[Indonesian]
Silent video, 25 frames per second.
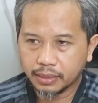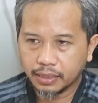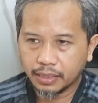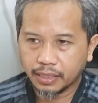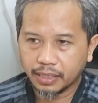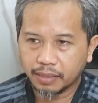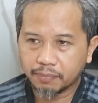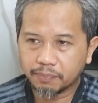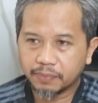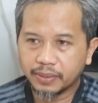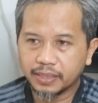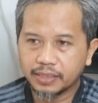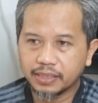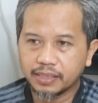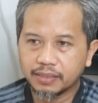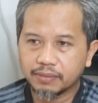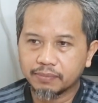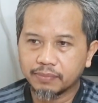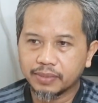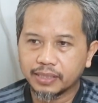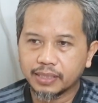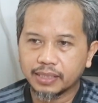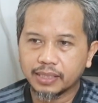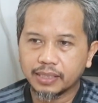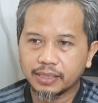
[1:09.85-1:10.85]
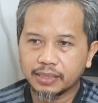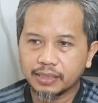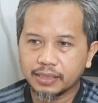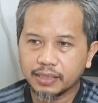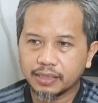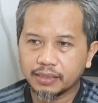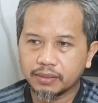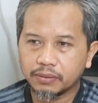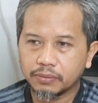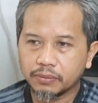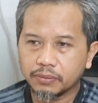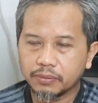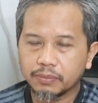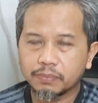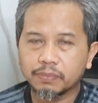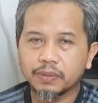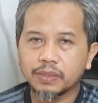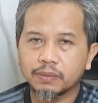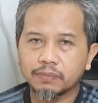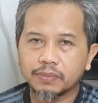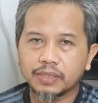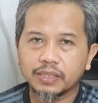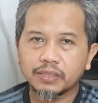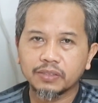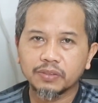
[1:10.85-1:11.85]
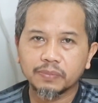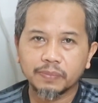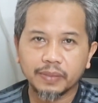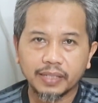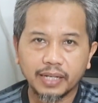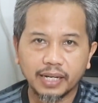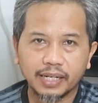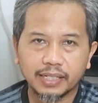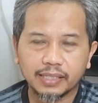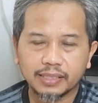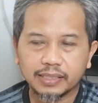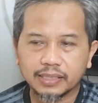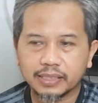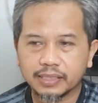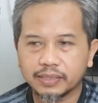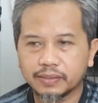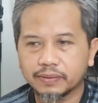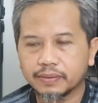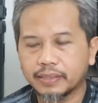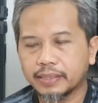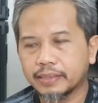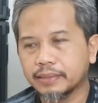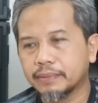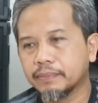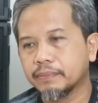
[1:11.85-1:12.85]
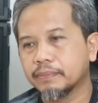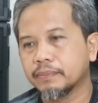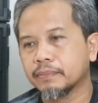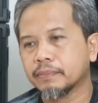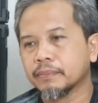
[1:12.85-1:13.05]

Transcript: apa yang mereka lihat itu belum tentu benar gitu ya.